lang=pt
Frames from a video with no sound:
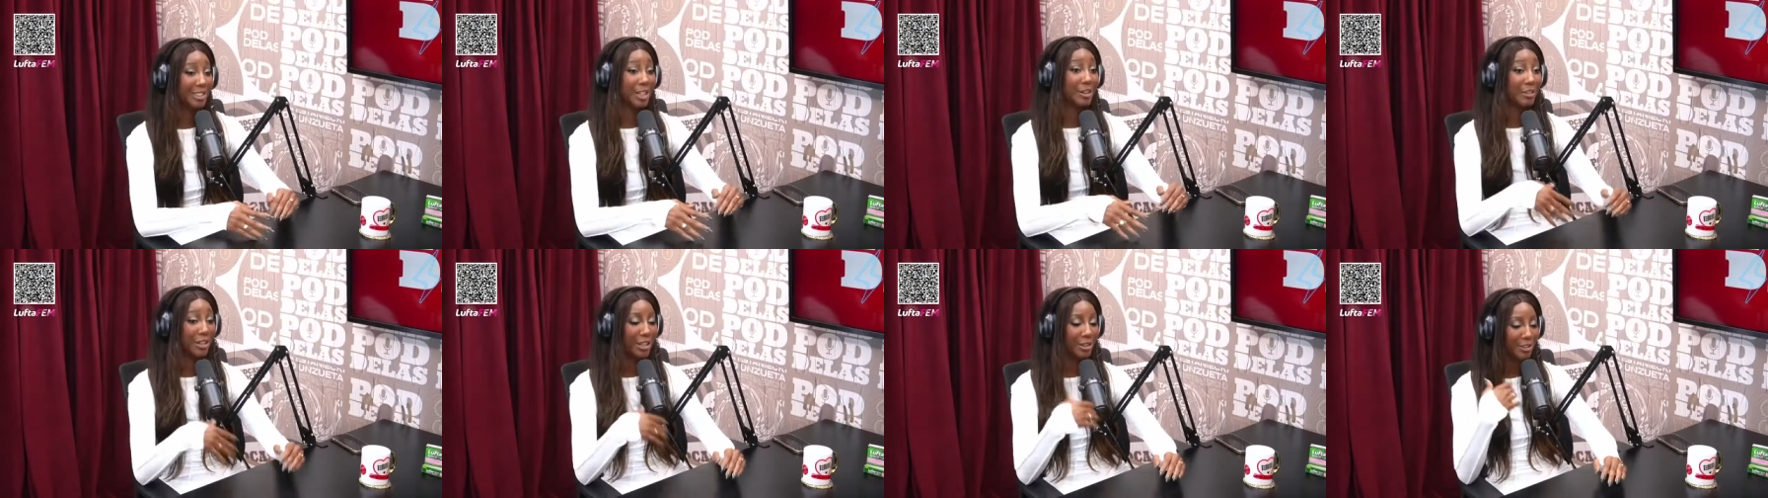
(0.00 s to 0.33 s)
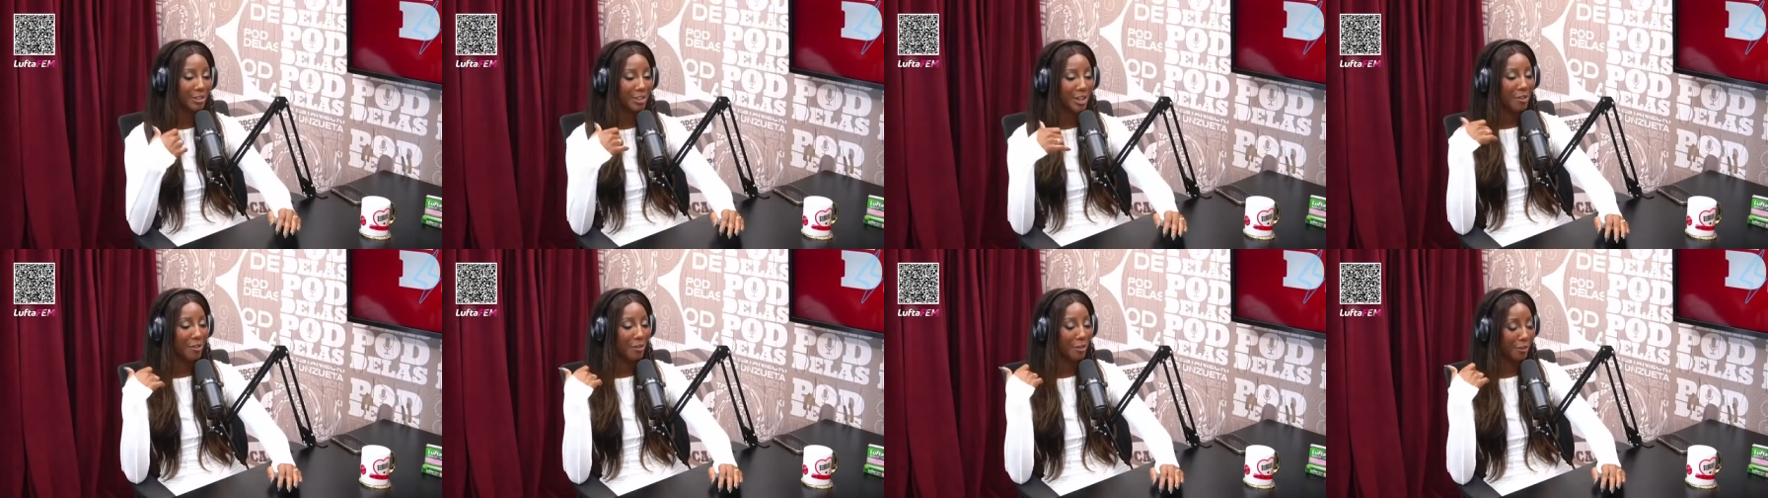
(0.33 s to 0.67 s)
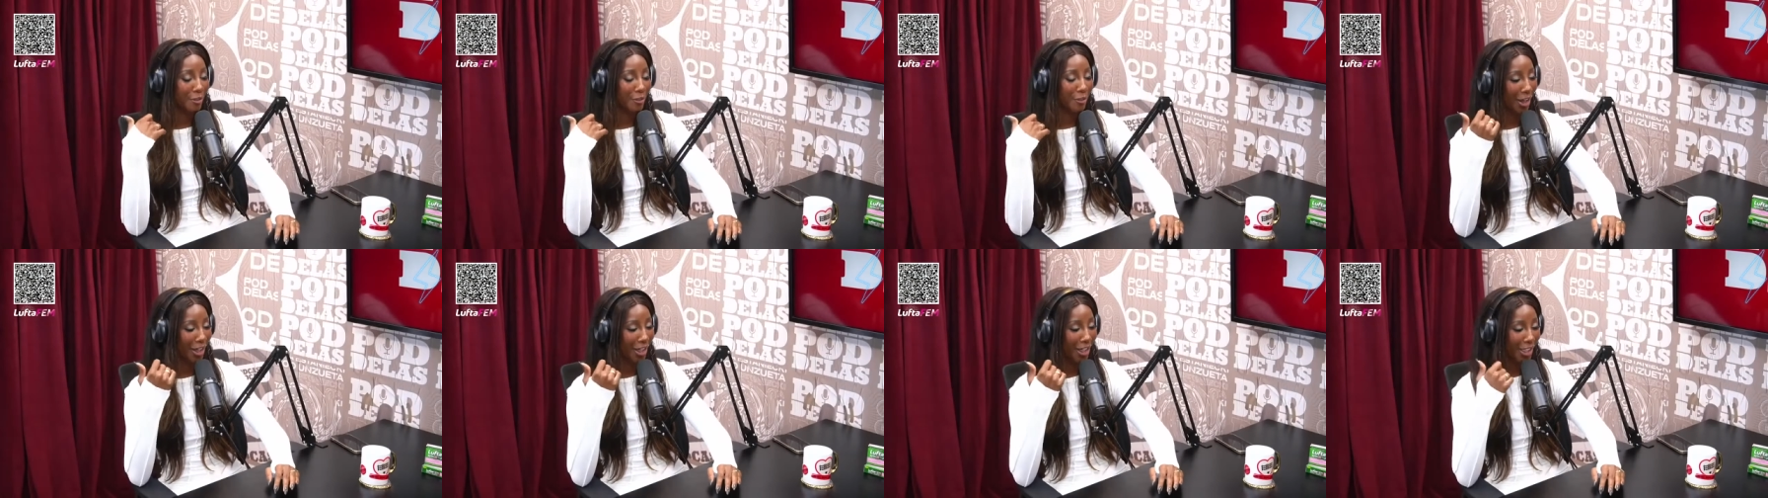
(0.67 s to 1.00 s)
tava ali já
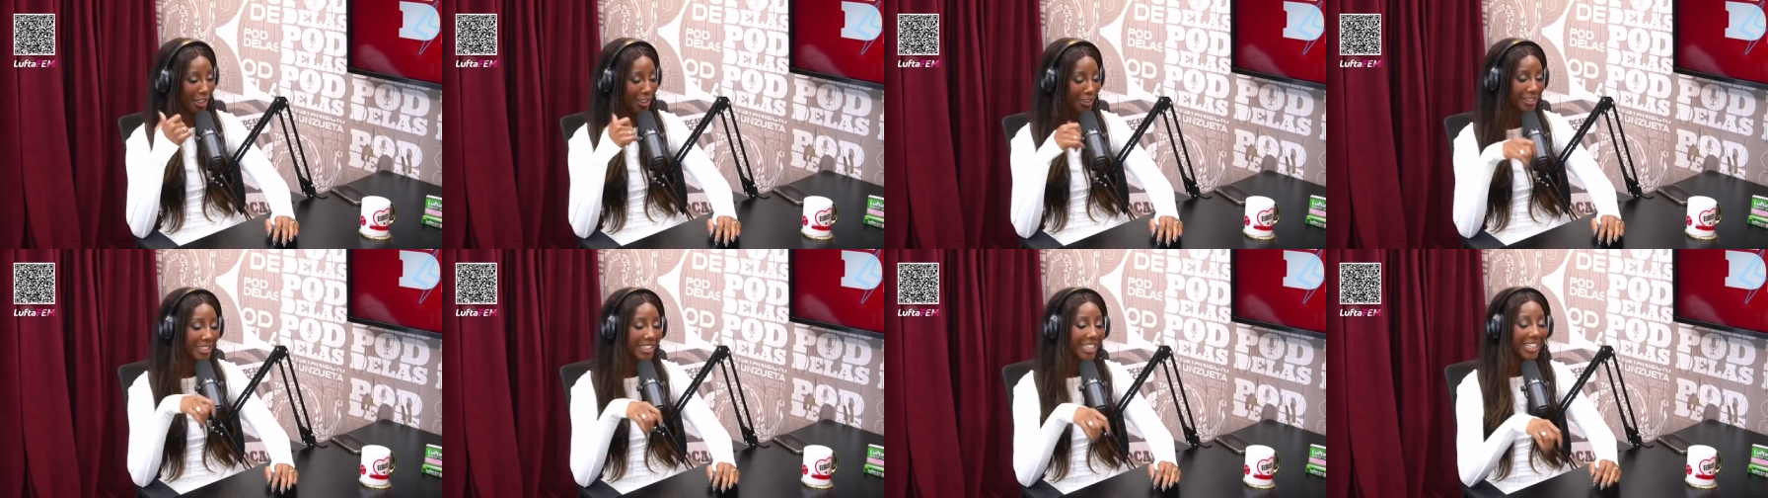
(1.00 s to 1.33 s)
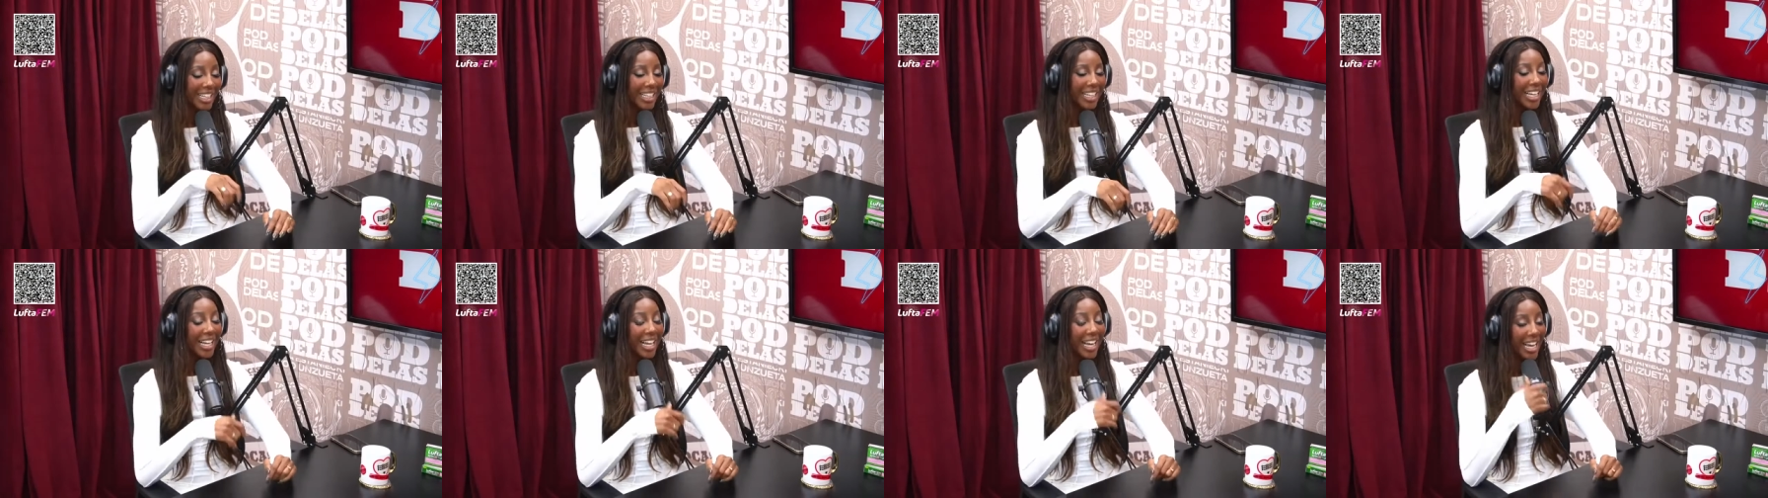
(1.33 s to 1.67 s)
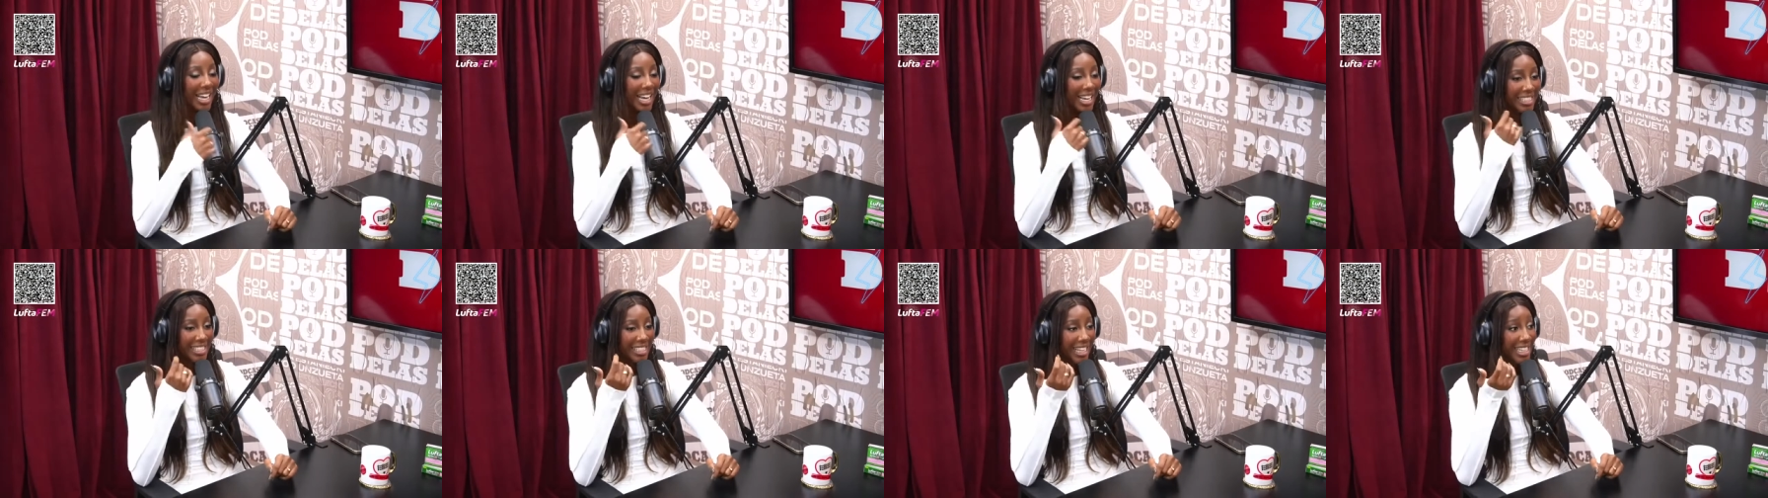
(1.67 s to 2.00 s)
fofocando.
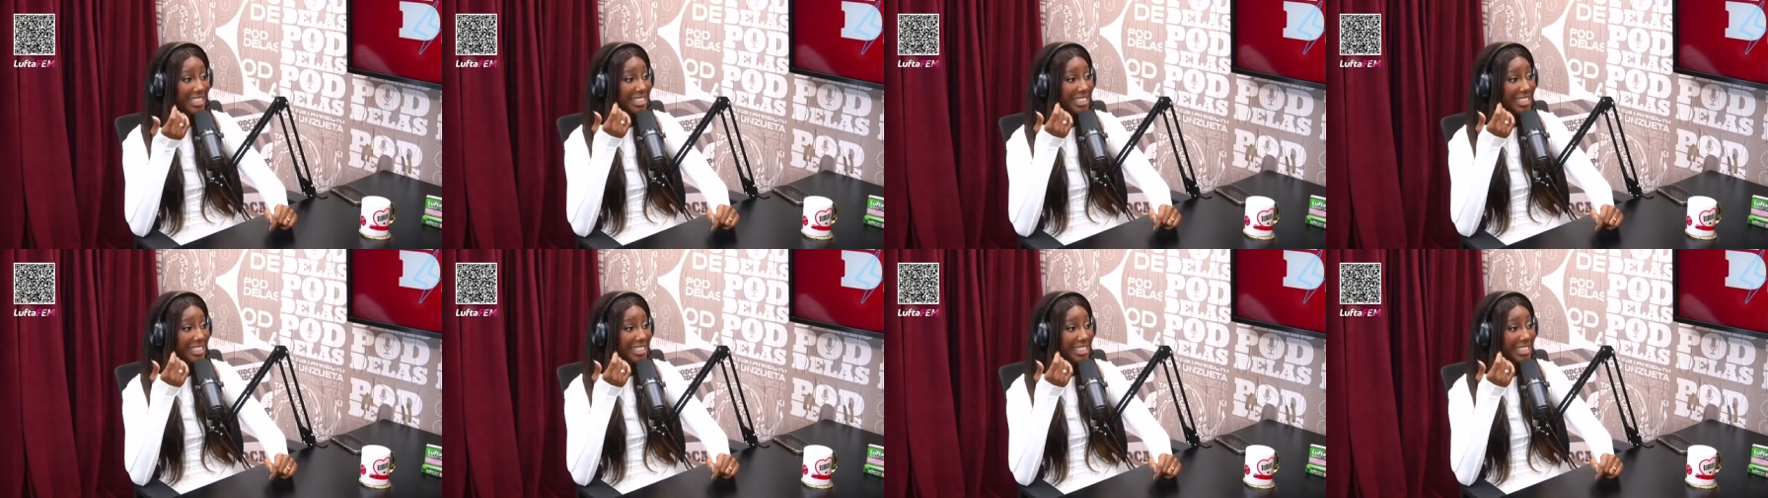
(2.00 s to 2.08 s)
Essa